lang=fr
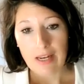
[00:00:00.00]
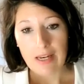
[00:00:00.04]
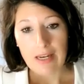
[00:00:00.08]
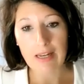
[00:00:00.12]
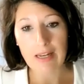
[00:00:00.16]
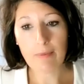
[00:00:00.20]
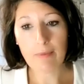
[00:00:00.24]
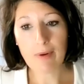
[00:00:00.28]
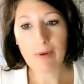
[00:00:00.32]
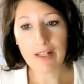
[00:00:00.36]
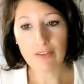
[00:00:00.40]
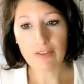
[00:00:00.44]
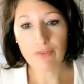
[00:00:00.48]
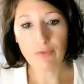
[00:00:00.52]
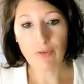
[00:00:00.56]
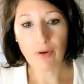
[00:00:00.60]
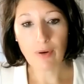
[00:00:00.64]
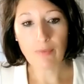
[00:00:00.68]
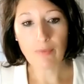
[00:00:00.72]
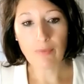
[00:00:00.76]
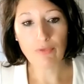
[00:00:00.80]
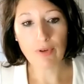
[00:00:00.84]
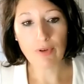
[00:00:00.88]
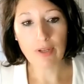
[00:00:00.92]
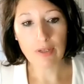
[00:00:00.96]
les
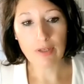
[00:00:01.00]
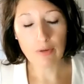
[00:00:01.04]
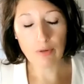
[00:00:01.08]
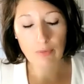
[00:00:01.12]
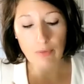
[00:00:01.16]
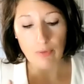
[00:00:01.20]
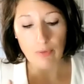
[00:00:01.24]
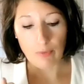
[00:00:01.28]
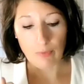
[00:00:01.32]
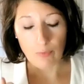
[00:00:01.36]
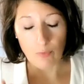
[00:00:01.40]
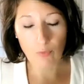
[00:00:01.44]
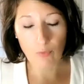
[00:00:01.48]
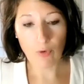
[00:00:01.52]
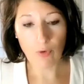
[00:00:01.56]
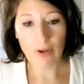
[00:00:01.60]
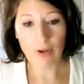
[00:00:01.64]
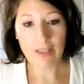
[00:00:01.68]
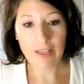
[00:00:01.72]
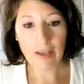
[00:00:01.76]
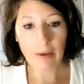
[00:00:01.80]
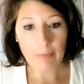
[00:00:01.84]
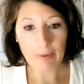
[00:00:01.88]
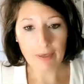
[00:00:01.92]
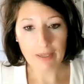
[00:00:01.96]
plateformes vont être le
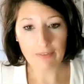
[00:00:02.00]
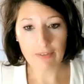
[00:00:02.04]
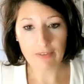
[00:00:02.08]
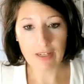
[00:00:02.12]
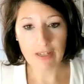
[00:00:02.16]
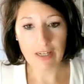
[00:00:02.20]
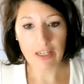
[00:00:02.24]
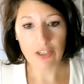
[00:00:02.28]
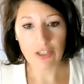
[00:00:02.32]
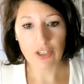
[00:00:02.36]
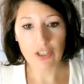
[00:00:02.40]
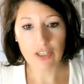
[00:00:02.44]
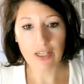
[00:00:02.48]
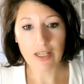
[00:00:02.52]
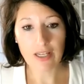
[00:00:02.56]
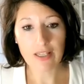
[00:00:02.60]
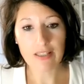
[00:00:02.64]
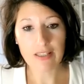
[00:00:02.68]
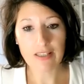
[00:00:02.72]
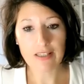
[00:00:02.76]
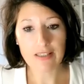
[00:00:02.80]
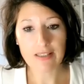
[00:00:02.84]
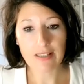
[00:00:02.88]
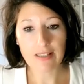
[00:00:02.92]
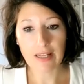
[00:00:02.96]
moyen privilégié
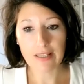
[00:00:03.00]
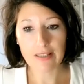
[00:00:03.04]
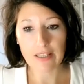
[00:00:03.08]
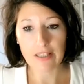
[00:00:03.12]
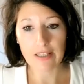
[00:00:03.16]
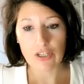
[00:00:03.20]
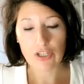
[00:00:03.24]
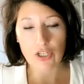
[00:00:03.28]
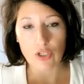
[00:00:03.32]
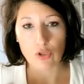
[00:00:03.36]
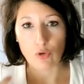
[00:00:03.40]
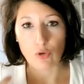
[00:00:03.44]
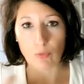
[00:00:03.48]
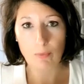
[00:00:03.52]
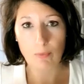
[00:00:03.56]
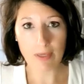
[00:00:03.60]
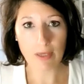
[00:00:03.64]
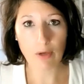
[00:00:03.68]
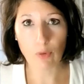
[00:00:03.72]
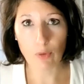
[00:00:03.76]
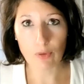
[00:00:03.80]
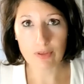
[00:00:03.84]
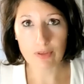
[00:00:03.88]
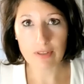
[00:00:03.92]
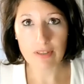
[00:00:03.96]
des stratégies de
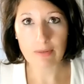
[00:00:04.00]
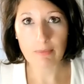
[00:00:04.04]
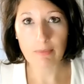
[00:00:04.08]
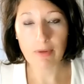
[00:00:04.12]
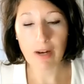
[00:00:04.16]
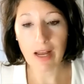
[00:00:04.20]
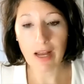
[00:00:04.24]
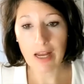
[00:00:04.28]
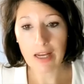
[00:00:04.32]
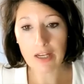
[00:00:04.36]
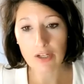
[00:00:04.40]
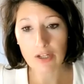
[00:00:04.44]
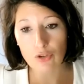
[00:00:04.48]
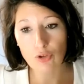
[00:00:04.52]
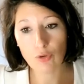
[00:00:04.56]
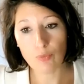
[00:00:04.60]
micro-ciblage,